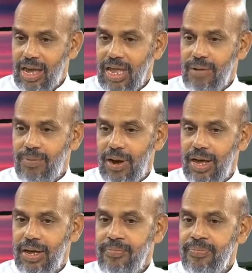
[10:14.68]
அதே
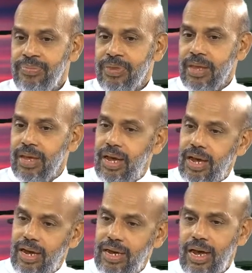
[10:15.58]
போல்
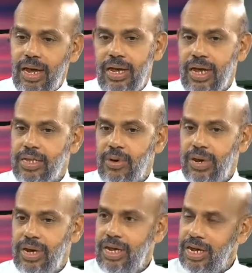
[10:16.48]
எந்த
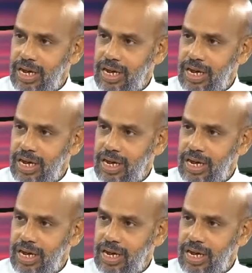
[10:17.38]
ஒரு